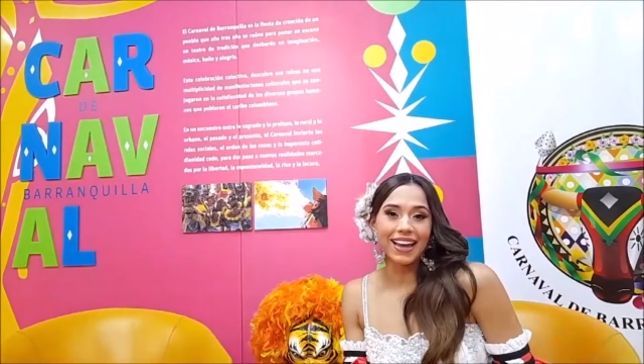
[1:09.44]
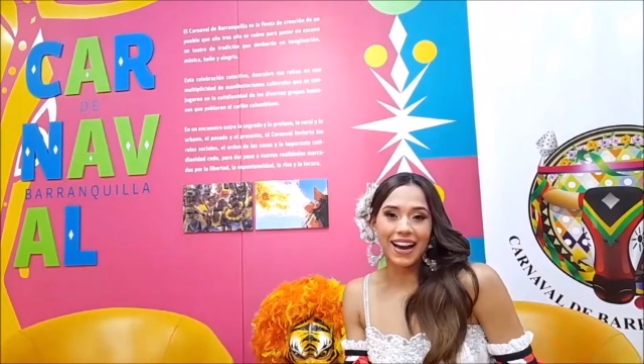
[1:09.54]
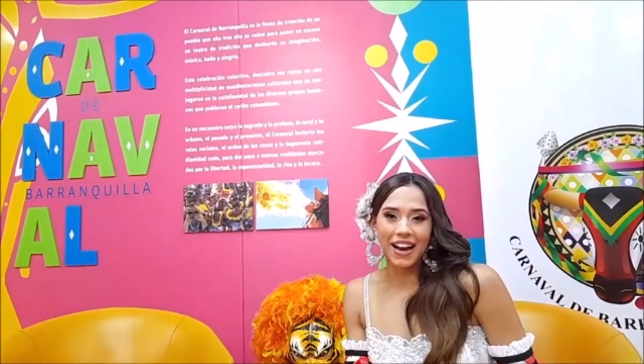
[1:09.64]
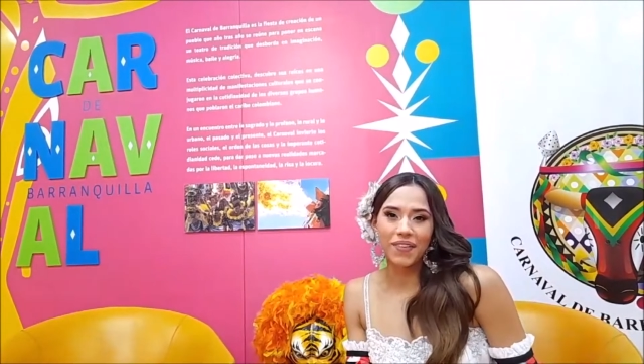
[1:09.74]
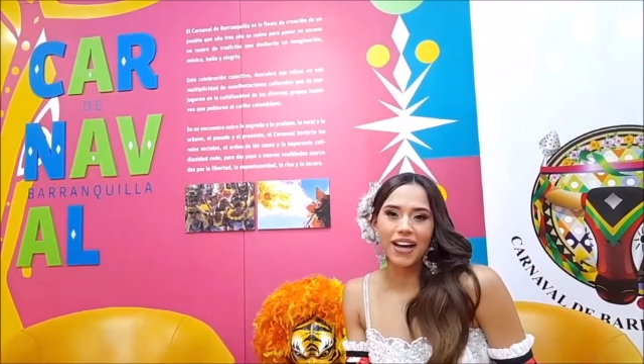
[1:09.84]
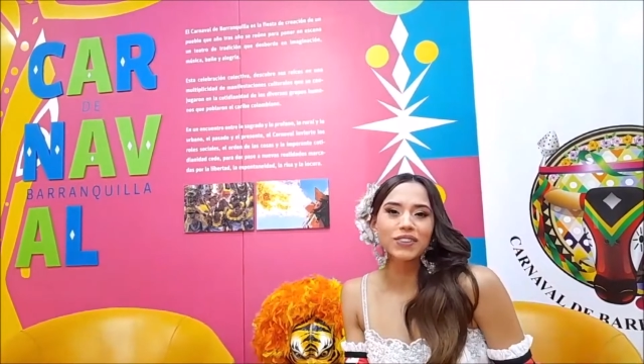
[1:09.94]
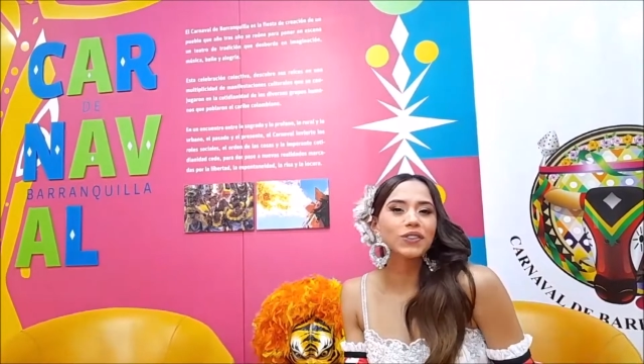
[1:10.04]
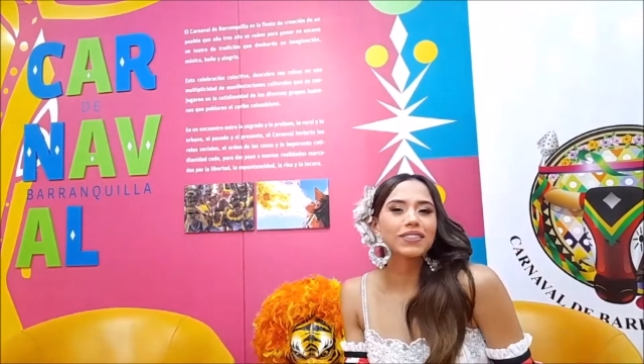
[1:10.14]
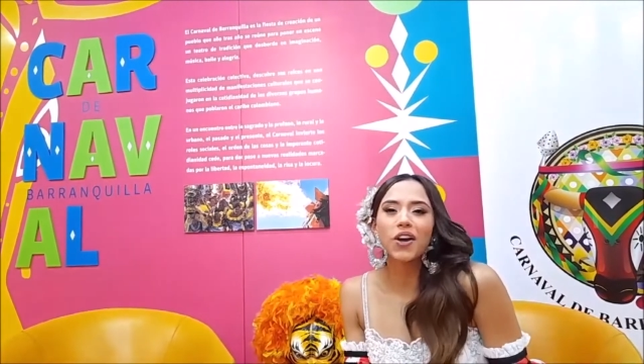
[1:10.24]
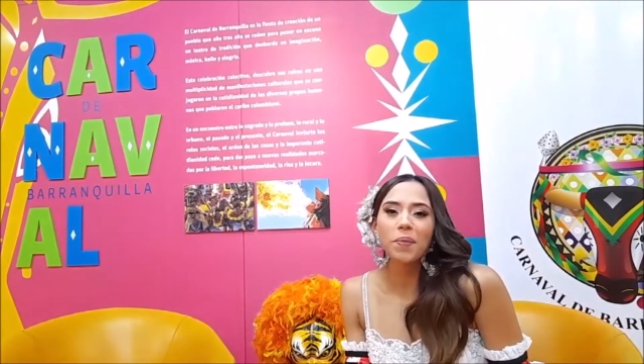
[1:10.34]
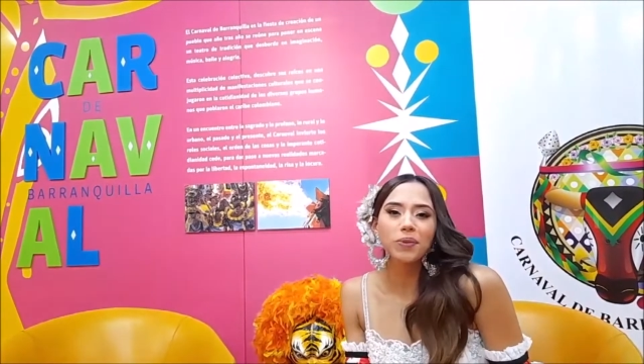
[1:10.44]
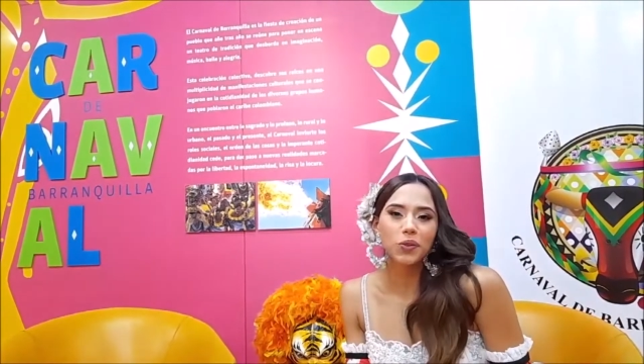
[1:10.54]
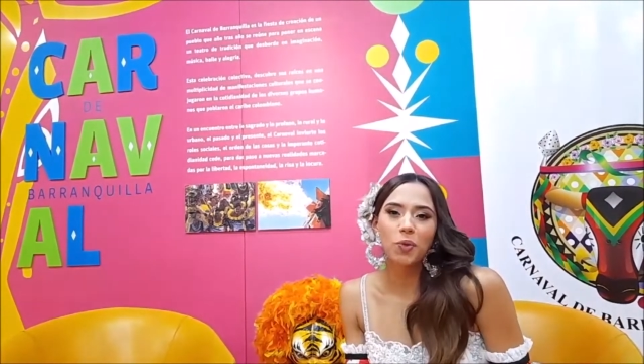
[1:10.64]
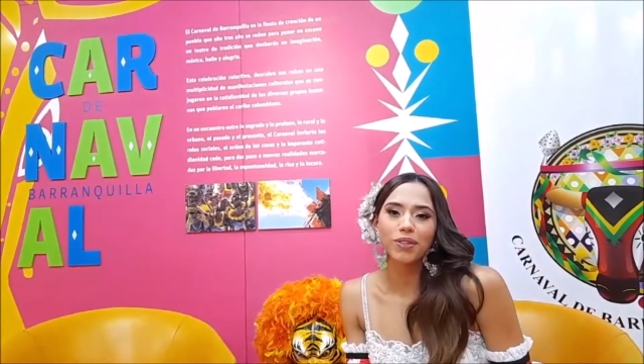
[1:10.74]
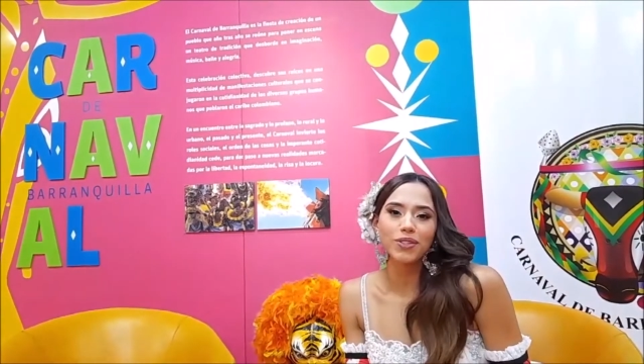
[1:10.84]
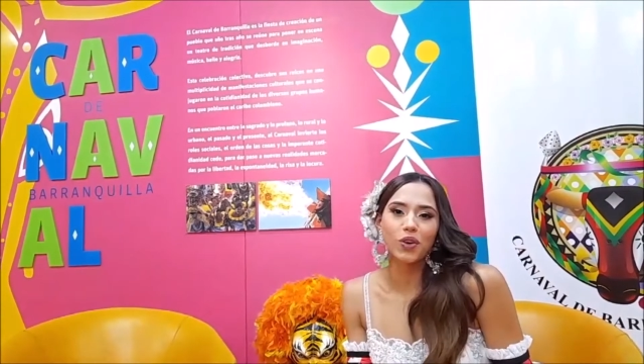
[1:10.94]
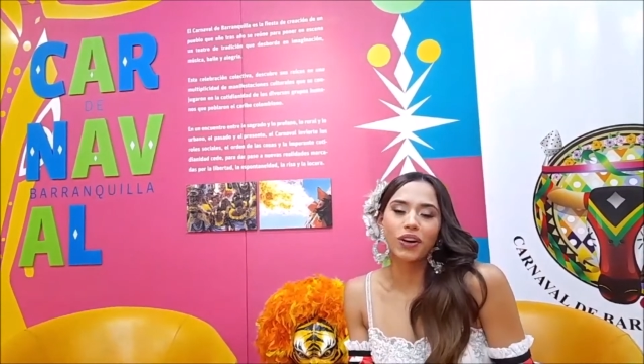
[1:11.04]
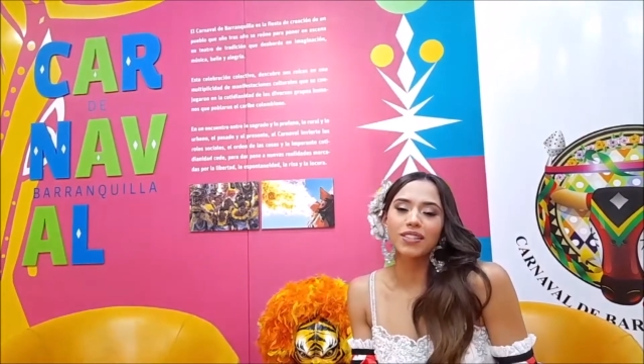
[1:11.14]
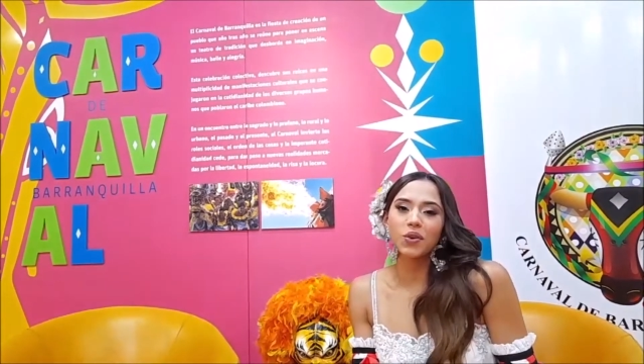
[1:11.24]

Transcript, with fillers: de garabato, tal como tú lo mencionas,